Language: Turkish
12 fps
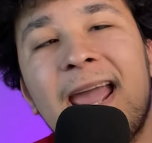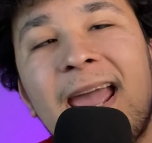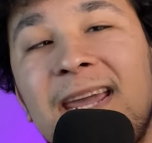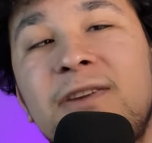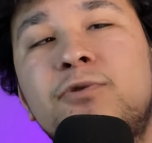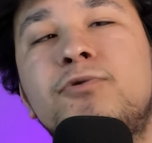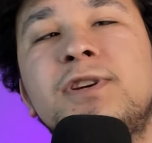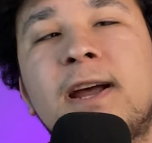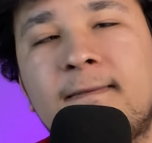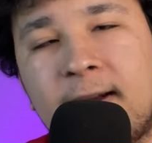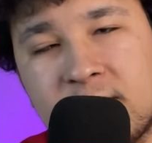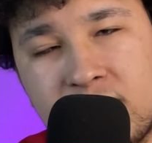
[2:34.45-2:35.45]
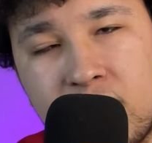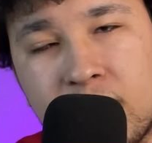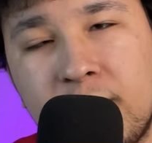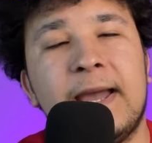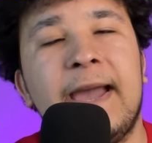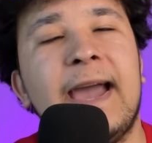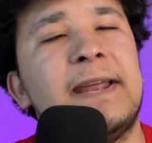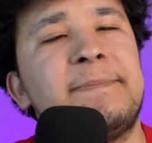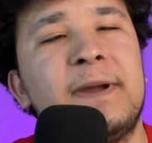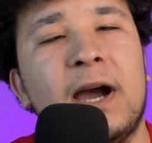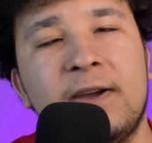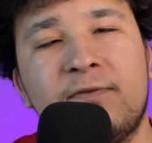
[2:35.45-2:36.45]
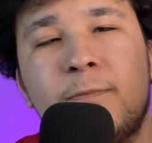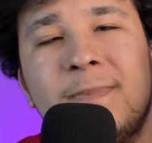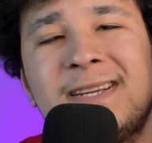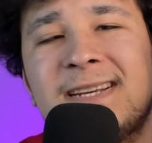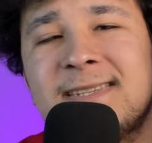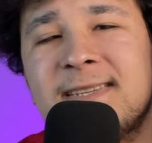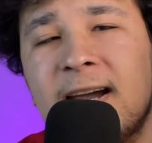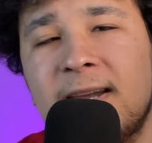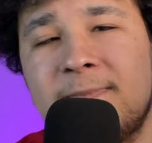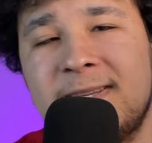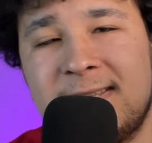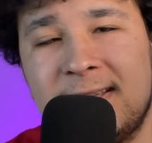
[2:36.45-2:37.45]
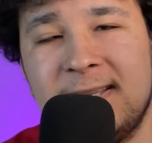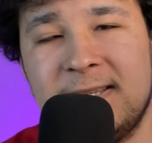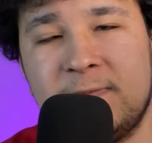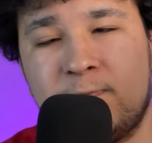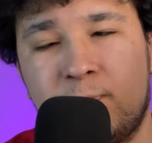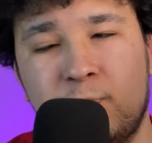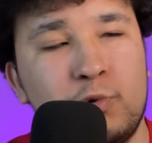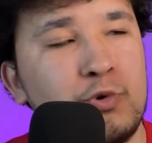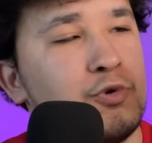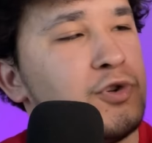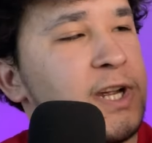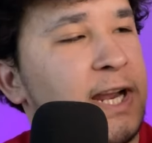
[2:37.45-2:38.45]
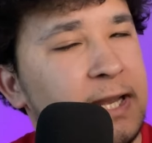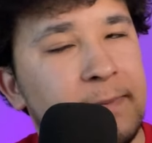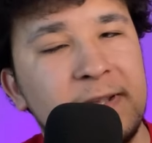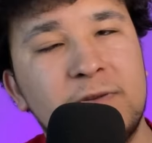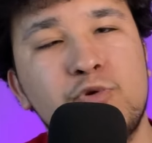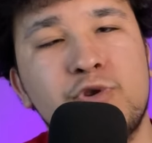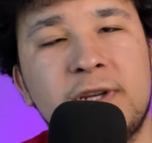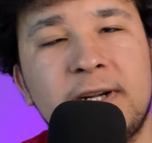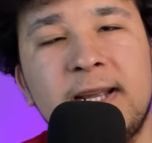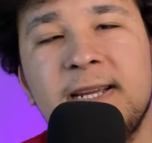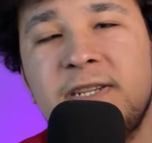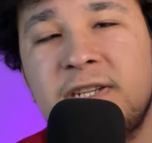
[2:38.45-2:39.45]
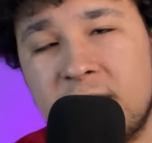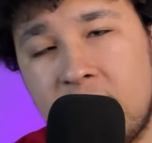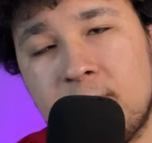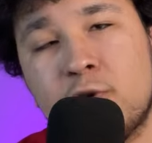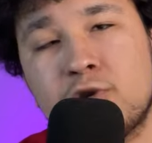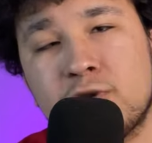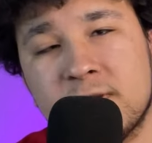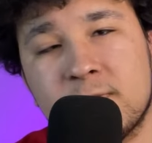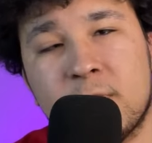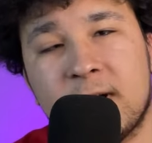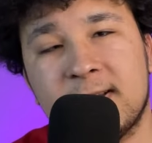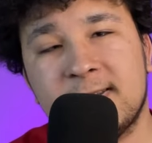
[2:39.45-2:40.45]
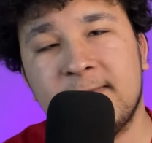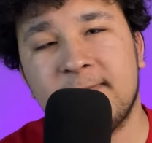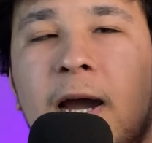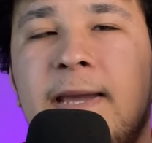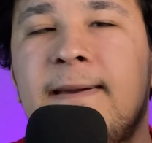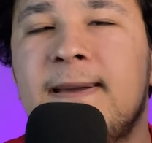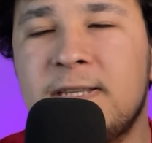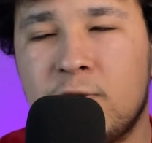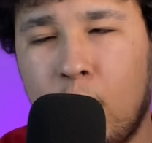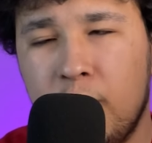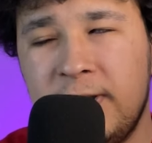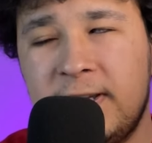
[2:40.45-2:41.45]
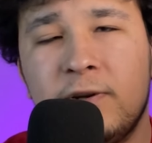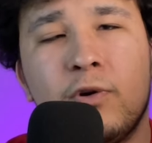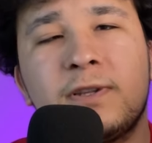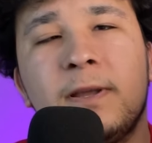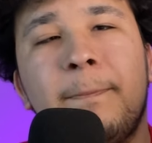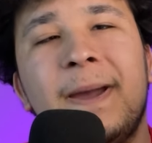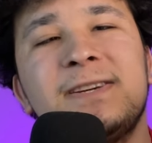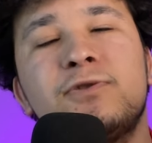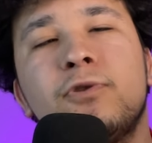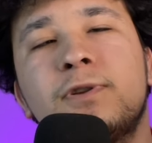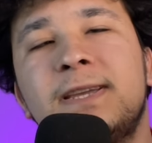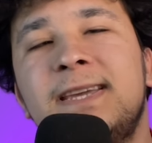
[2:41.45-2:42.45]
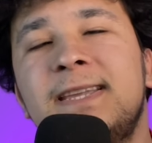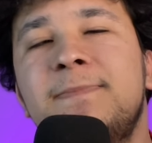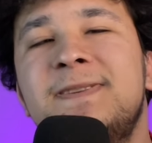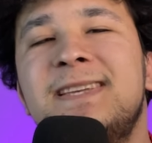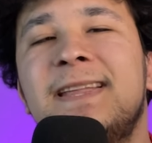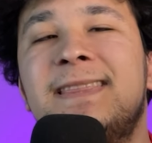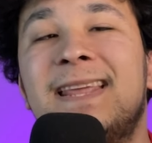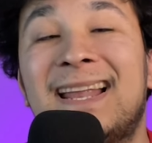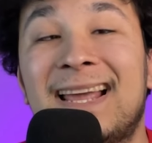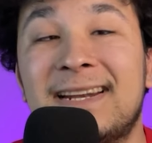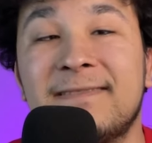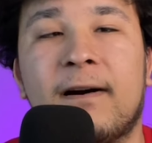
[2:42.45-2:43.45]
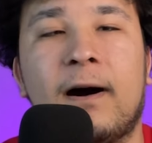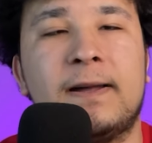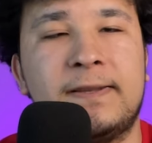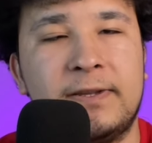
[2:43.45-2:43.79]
en güncel versiyonu. Eğer bir iPhone 5'e sahibiyseniz bu güncellemenin üzerine çıkamıyorsunuz maalesef. iOS 12.5.7 bize neleri vaat